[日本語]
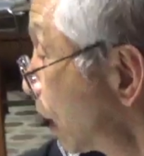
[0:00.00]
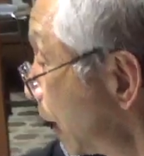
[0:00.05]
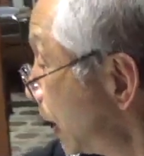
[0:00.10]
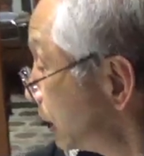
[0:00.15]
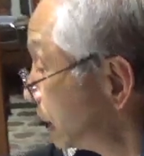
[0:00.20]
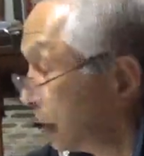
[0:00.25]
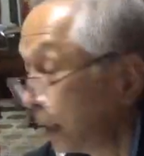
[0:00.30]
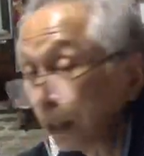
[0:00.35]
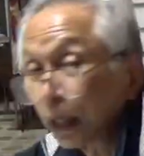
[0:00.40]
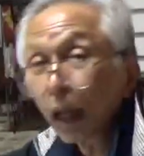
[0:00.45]

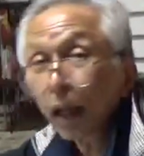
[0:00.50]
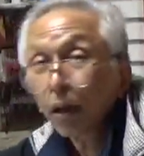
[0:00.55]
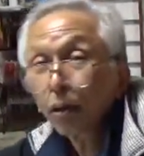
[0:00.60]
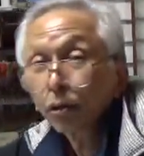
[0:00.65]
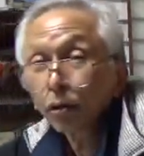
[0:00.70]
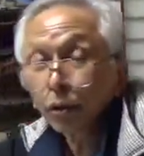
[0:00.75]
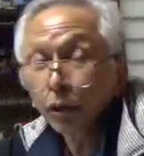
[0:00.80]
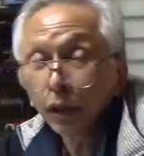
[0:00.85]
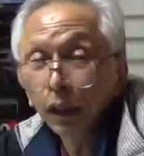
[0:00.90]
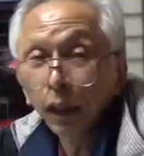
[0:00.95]
描いていただく
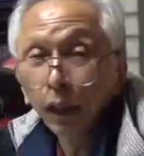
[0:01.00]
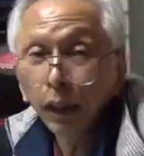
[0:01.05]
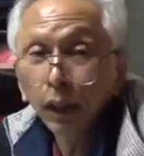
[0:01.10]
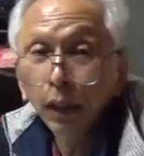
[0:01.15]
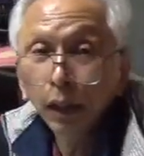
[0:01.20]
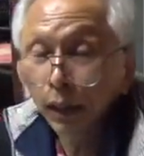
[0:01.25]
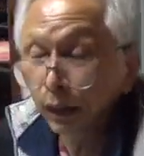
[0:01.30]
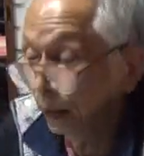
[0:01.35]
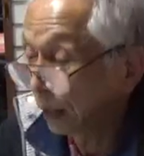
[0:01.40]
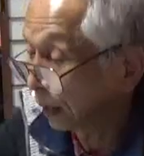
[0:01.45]
ことに
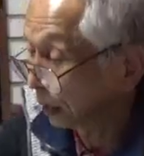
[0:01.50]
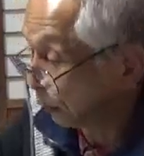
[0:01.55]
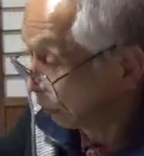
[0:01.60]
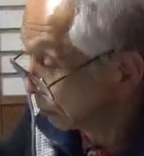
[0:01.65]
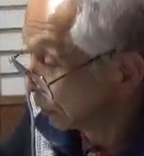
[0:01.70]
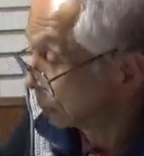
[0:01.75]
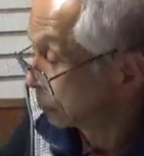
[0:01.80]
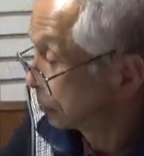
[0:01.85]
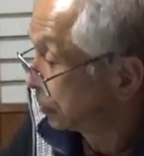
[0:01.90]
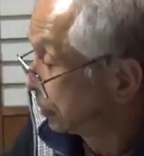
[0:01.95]
なってお
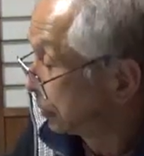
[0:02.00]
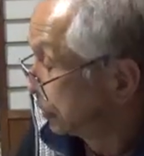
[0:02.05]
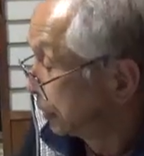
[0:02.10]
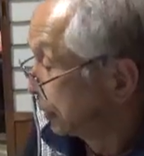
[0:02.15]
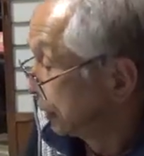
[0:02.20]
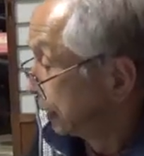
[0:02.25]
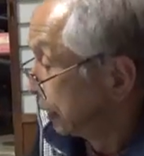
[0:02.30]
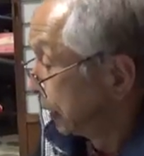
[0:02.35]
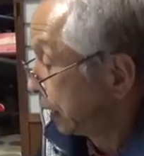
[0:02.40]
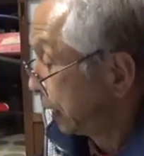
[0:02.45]
りま
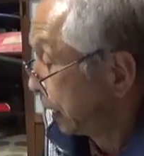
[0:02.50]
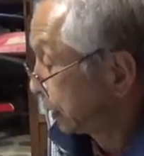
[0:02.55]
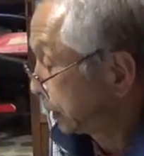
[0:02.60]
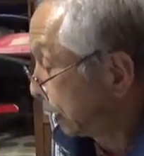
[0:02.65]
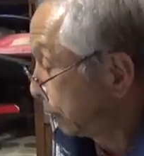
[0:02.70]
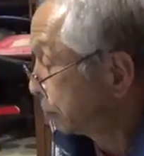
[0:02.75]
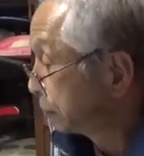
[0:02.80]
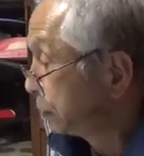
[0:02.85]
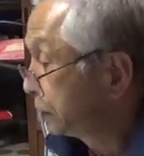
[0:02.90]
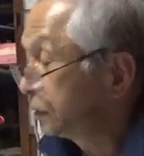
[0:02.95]
す
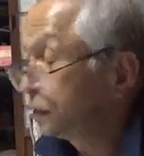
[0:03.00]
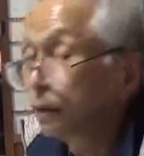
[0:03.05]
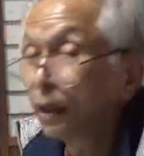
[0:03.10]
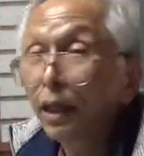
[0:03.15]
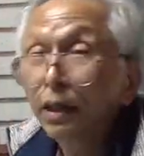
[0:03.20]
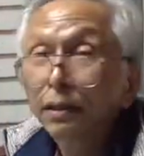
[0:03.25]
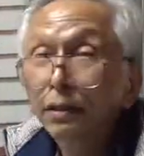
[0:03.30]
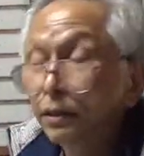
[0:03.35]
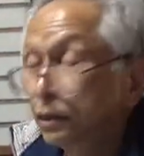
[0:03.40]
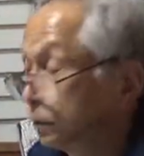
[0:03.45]
多分実
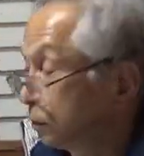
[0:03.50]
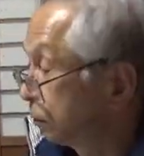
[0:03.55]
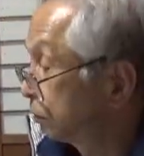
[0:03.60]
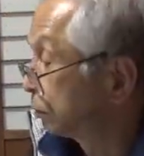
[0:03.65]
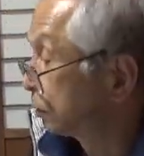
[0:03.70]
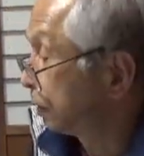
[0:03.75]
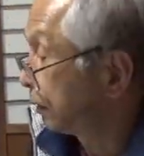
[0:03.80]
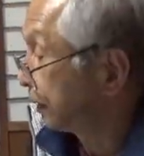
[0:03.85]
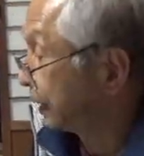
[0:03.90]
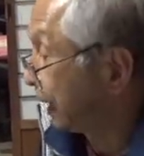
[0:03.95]
現する
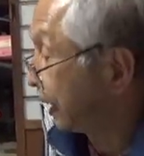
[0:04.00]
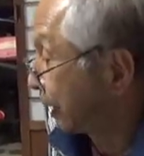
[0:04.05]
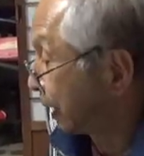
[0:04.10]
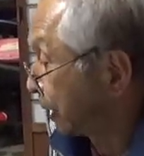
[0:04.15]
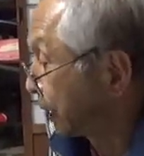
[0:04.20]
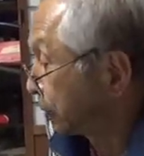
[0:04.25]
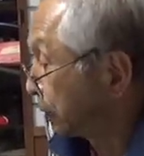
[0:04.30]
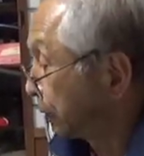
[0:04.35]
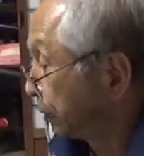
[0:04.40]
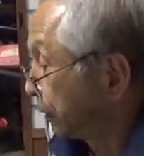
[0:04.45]
のではないか
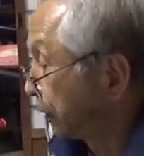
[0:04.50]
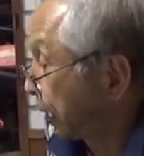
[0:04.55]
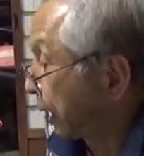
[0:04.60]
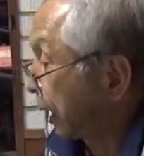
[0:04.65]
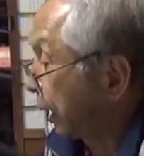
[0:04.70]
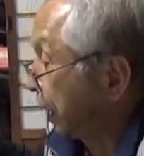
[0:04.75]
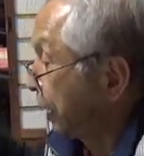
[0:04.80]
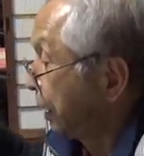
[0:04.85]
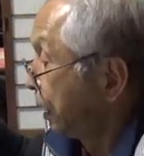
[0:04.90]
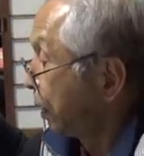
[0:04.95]
なとだか
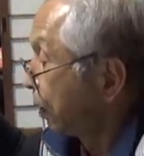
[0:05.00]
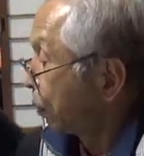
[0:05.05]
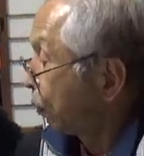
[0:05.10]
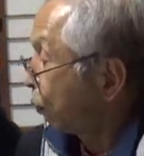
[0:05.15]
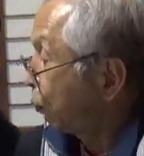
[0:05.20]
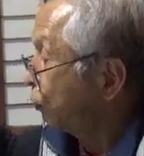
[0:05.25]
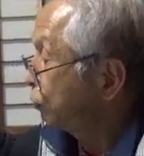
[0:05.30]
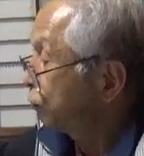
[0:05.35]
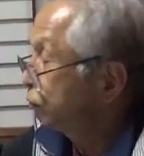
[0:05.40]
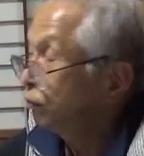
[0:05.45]
ら
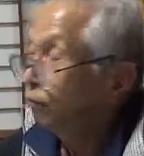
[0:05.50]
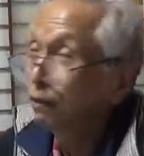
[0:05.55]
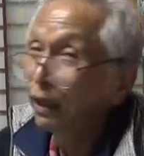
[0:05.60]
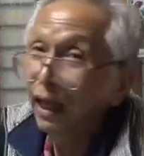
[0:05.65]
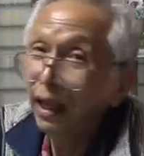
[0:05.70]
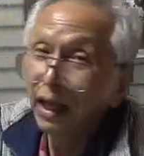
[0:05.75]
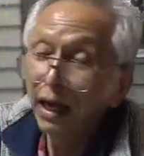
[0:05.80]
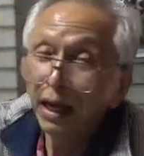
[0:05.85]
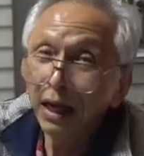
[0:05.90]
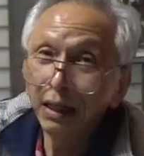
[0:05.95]
こういうふう
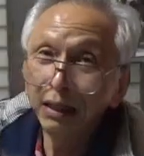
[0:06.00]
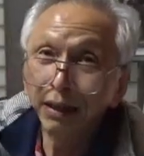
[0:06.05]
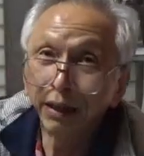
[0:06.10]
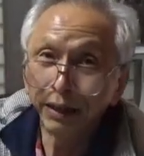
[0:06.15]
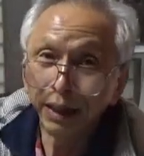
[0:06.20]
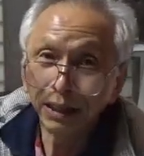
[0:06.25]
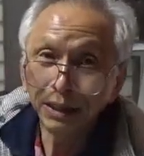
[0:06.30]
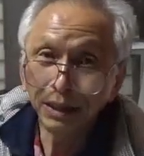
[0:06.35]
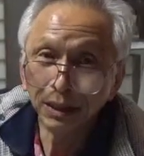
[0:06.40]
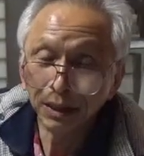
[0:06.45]
な絵柄では
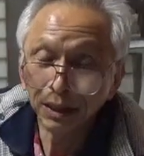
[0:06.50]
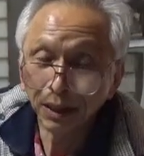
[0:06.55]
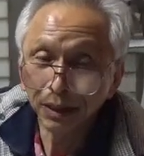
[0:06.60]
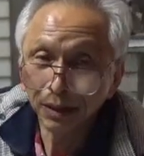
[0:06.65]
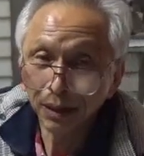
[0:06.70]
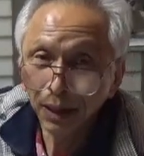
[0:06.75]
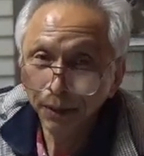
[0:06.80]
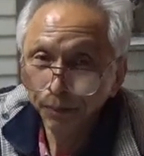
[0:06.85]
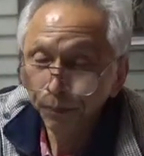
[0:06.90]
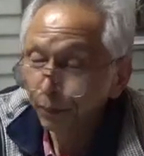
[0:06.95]
なしにで
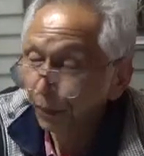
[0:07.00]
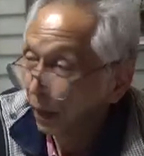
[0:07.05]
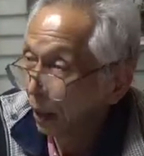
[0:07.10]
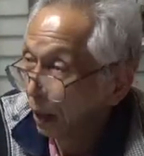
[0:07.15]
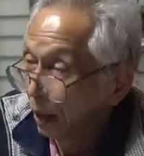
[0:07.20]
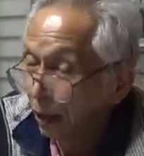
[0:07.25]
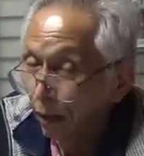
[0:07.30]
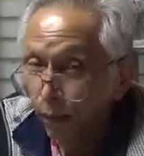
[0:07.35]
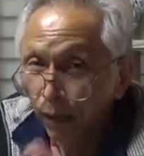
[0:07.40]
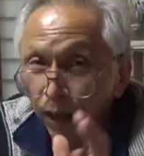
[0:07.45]
すね
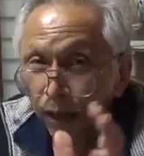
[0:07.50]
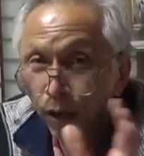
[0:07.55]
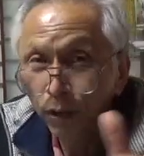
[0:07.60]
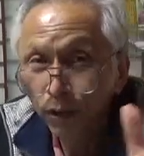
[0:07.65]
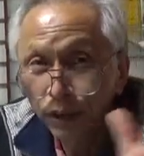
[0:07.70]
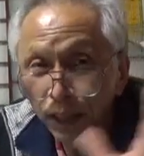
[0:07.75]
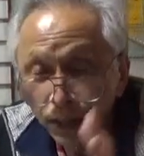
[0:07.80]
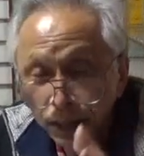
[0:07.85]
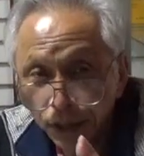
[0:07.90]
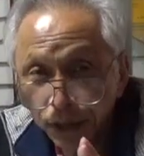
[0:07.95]
和洋
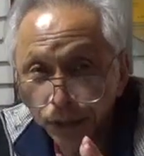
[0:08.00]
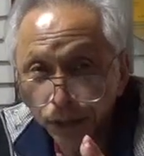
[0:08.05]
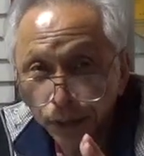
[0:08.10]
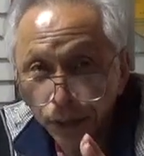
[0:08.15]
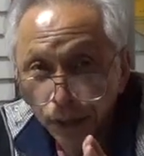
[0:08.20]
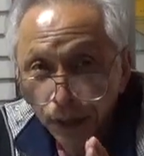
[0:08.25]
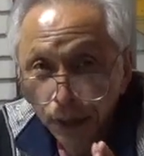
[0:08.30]
折衷